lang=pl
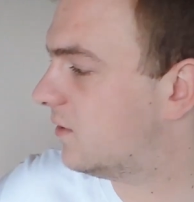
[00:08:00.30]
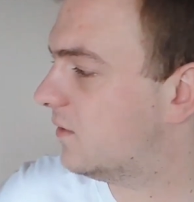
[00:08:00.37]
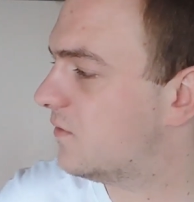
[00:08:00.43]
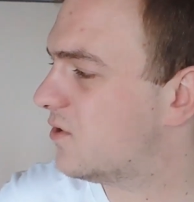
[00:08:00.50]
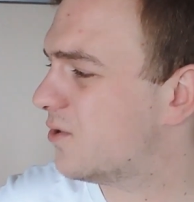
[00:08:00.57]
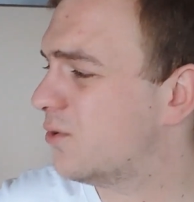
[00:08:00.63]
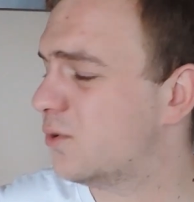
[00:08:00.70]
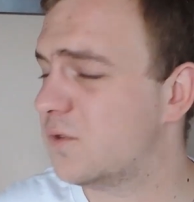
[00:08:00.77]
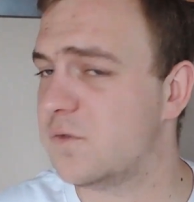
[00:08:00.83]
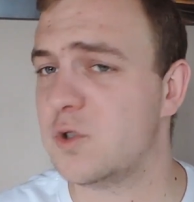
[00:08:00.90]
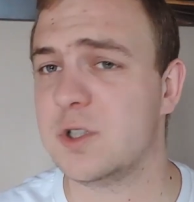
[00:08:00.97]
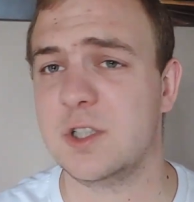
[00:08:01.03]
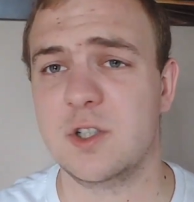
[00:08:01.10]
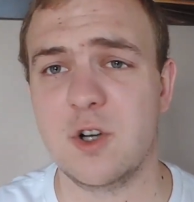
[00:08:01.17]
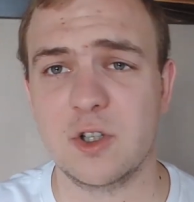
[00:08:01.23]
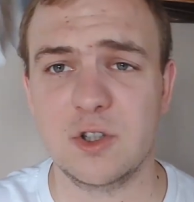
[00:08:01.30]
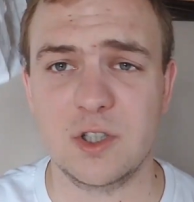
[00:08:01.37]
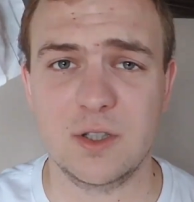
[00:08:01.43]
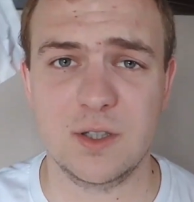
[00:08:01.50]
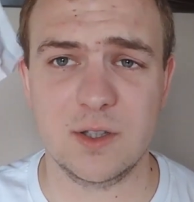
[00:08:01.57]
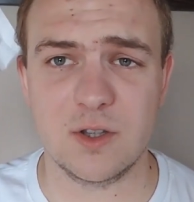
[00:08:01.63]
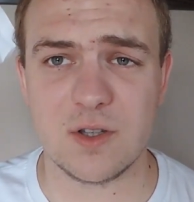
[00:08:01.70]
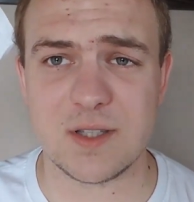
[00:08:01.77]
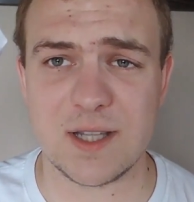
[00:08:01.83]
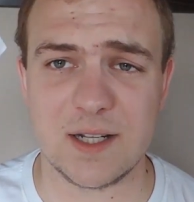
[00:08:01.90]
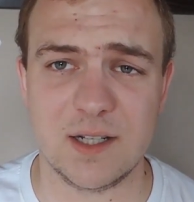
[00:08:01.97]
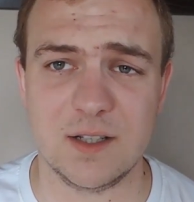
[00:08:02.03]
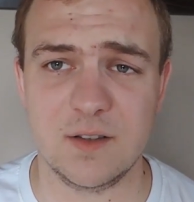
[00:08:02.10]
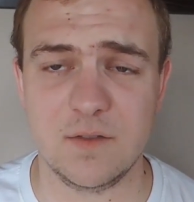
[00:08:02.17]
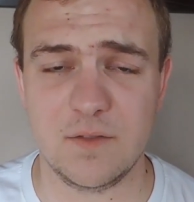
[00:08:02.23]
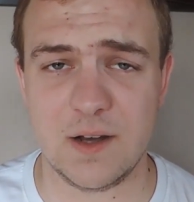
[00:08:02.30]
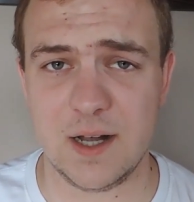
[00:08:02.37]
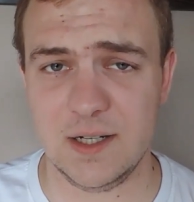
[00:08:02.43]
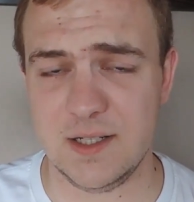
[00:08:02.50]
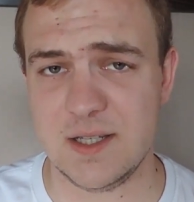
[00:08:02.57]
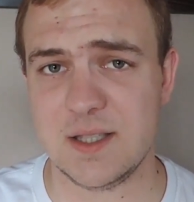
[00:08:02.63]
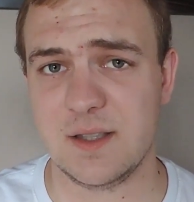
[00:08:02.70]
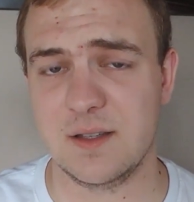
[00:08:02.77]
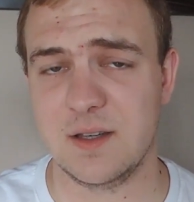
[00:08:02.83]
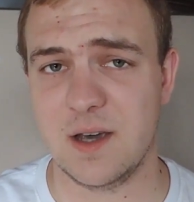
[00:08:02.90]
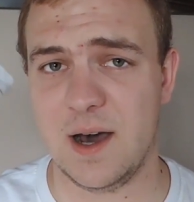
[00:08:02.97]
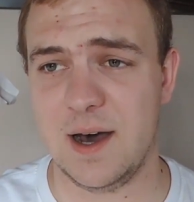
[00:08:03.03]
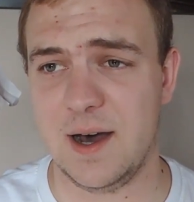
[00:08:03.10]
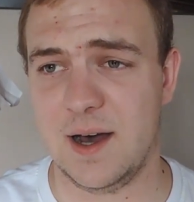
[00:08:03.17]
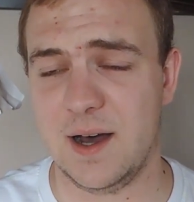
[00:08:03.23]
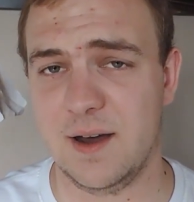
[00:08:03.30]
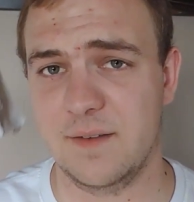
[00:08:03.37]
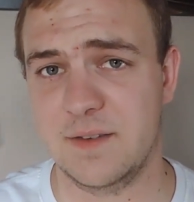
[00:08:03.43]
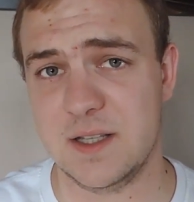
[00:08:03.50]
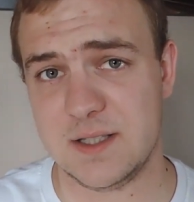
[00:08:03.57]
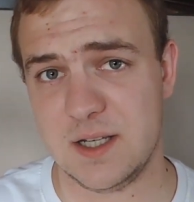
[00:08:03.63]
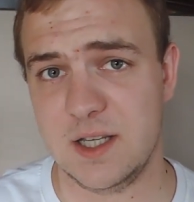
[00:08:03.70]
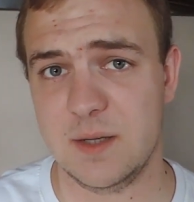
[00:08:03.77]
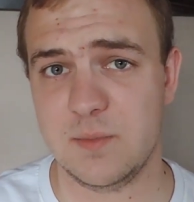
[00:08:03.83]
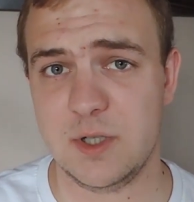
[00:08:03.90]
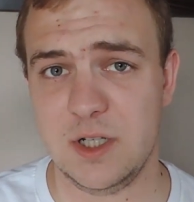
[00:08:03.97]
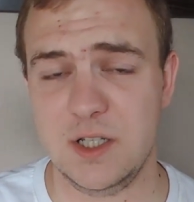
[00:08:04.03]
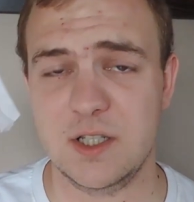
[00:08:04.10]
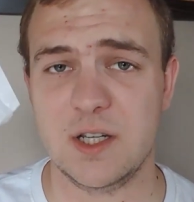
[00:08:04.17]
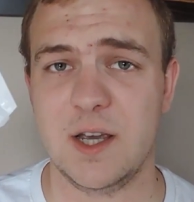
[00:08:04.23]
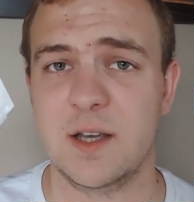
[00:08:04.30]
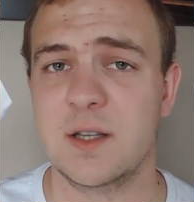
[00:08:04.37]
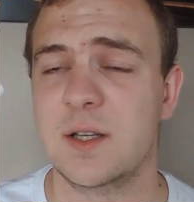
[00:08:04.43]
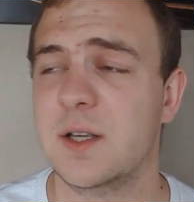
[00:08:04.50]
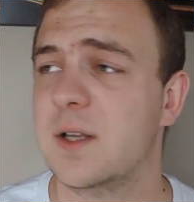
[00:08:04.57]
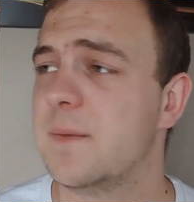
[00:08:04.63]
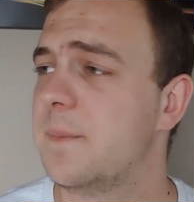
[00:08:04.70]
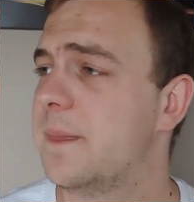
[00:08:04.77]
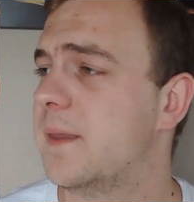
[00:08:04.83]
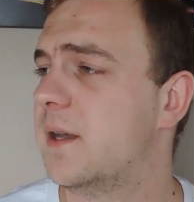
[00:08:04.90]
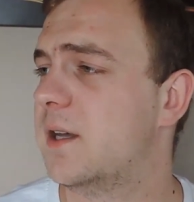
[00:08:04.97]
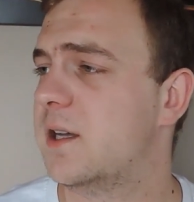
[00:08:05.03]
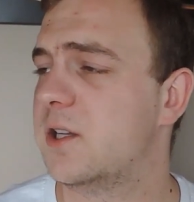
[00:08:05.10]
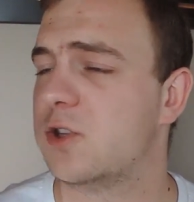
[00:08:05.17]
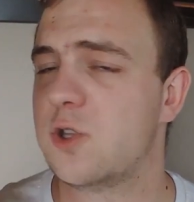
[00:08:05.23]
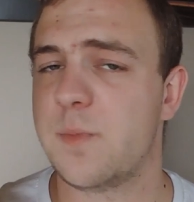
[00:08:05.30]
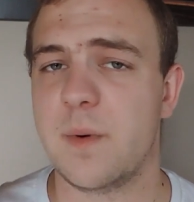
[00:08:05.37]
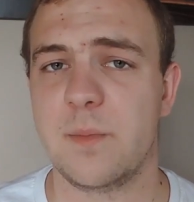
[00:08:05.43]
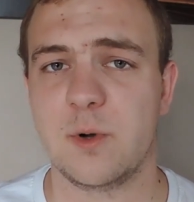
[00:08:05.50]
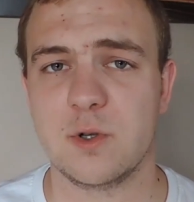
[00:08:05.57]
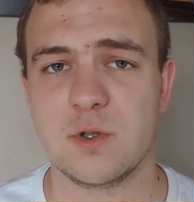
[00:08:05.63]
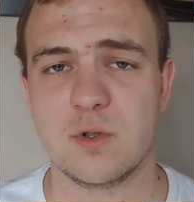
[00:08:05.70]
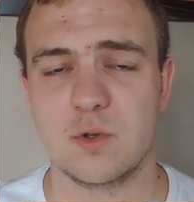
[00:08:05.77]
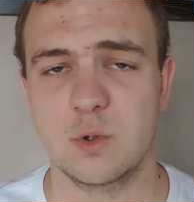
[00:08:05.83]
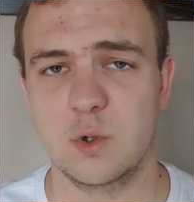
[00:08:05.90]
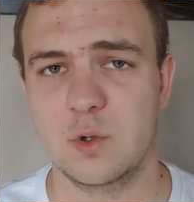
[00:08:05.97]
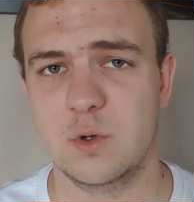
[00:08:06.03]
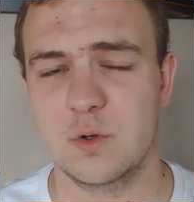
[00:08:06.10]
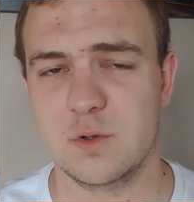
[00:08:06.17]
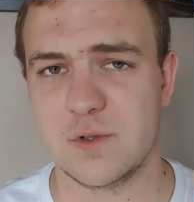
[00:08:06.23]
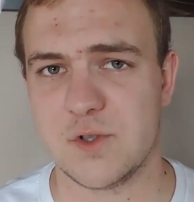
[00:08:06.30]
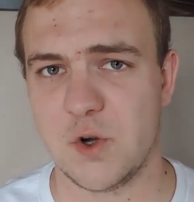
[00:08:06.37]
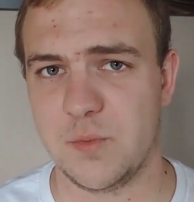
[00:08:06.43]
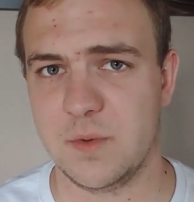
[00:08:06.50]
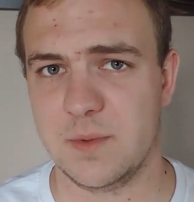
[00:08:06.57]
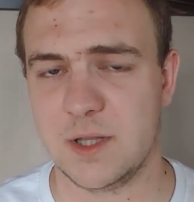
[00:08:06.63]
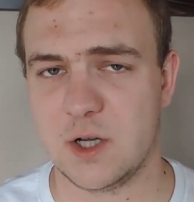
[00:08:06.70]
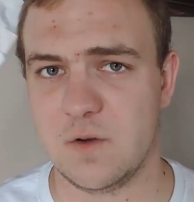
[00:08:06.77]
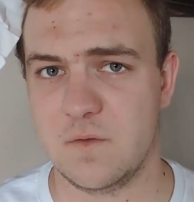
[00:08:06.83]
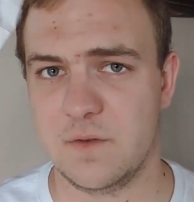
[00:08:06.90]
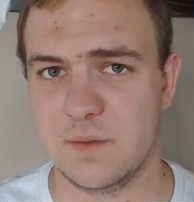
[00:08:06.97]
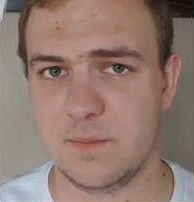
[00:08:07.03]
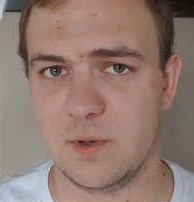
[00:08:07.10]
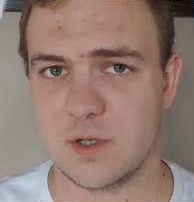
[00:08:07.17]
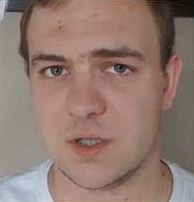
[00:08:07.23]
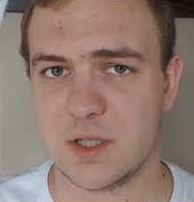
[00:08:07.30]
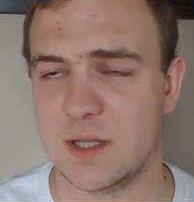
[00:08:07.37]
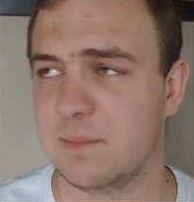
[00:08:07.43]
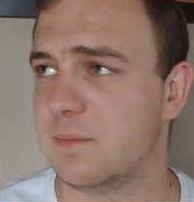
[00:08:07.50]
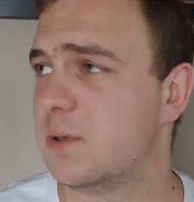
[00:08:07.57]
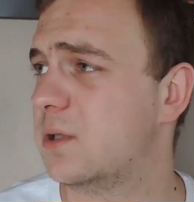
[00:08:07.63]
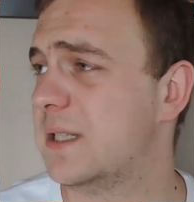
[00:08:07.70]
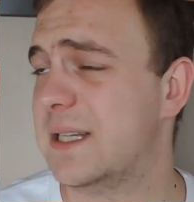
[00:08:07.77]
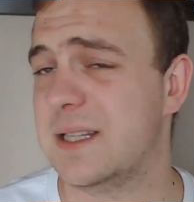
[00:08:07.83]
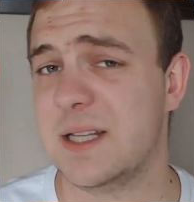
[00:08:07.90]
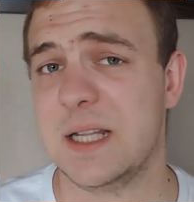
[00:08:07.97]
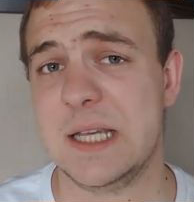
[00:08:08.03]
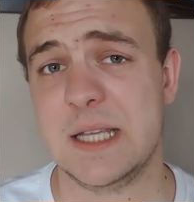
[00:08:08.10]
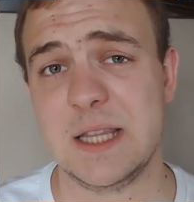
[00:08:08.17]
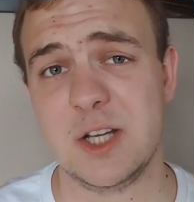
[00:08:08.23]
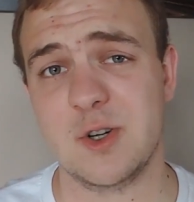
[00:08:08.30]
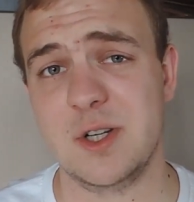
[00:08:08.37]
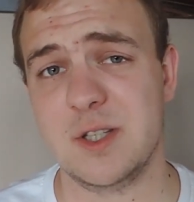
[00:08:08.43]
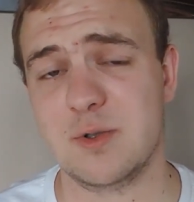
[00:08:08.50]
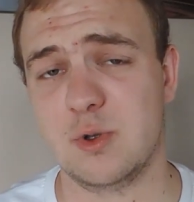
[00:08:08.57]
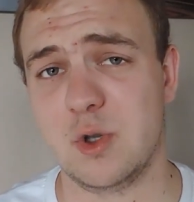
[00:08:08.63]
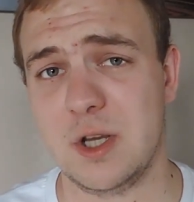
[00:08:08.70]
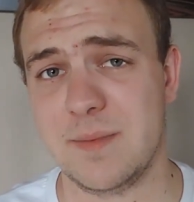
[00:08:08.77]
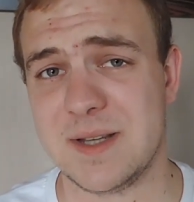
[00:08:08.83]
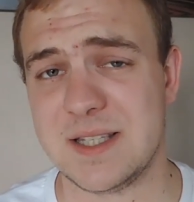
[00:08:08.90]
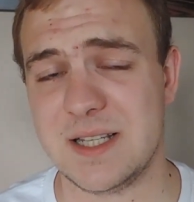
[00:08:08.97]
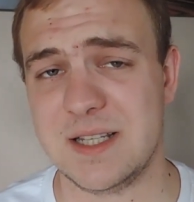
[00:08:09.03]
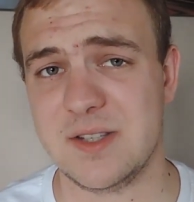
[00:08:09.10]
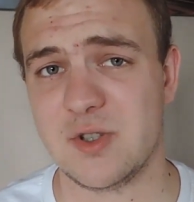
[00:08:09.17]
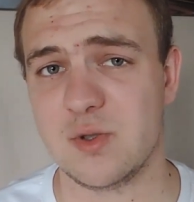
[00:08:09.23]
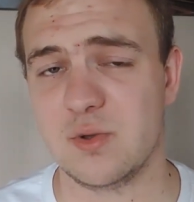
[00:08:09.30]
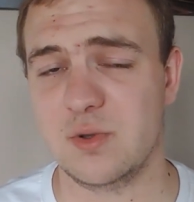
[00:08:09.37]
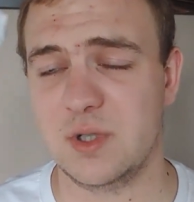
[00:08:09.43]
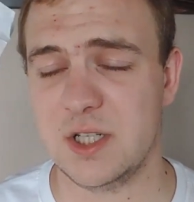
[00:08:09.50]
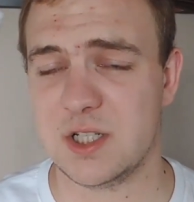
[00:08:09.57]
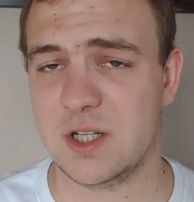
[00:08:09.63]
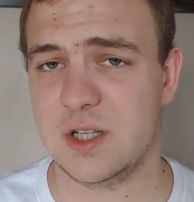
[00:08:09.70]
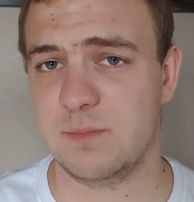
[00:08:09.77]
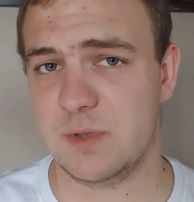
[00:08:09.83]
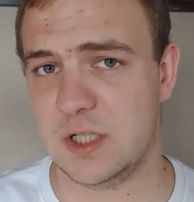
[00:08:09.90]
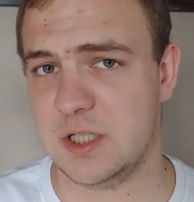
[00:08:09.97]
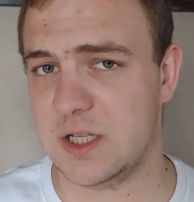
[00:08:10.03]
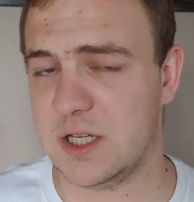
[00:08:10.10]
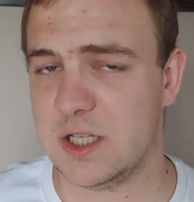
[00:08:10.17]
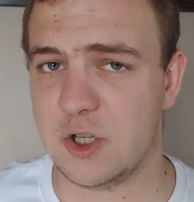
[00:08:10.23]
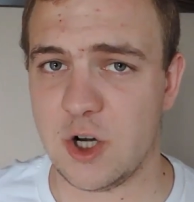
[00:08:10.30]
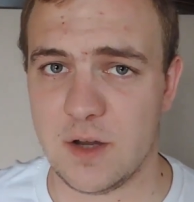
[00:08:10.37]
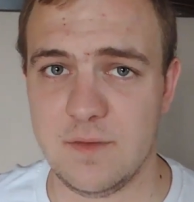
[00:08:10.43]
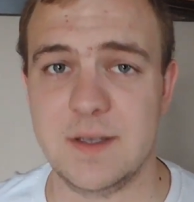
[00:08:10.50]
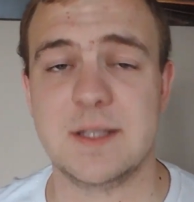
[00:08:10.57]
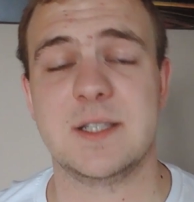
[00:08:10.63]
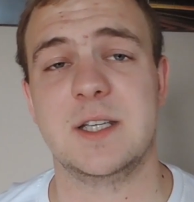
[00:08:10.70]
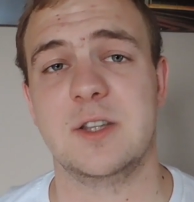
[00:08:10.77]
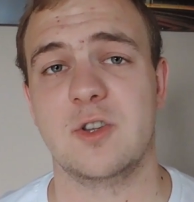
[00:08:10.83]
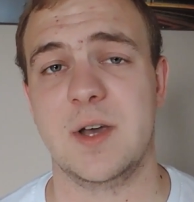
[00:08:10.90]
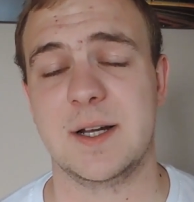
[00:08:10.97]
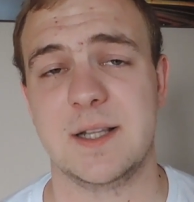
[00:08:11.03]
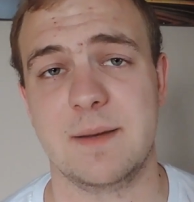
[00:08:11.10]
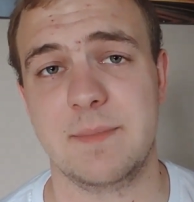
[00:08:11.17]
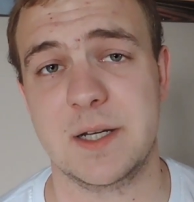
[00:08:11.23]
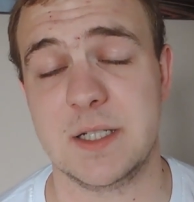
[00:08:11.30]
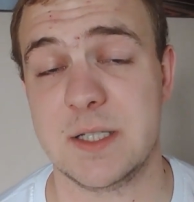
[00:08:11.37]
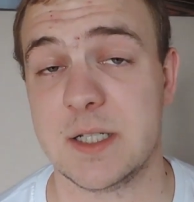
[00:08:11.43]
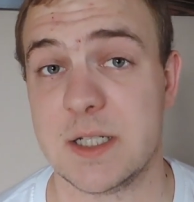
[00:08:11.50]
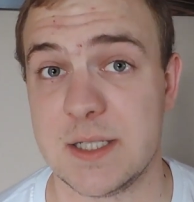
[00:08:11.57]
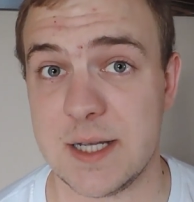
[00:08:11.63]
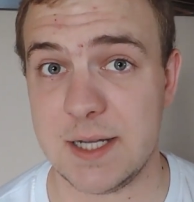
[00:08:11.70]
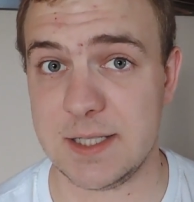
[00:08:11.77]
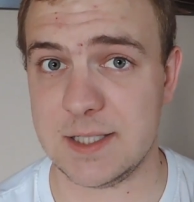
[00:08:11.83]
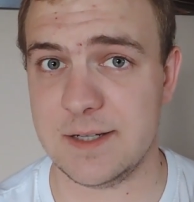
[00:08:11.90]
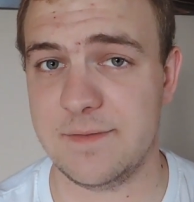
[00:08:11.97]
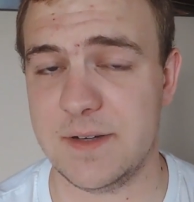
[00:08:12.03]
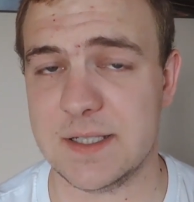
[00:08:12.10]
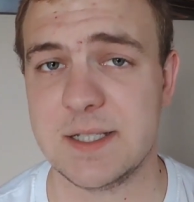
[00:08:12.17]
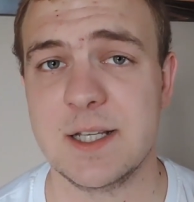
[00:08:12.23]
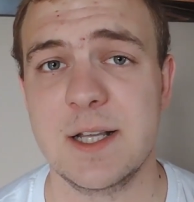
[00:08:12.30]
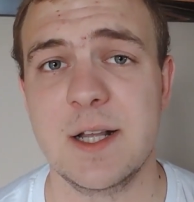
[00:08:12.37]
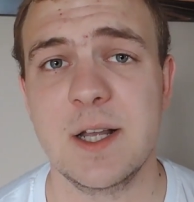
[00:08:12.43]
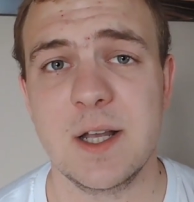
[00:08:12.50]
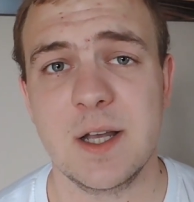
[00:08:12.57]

e, w ciągu dwóch tygodni dostanę dwa listy, a więcej nie przyjdzie, E, to po prostu zrobimy taką fanpocztę, bo jedne, jednego listu to nie ma sensu, jeżeli przyjdzie ich trochę więcej, to jak najbardziej, także zachęcam Was.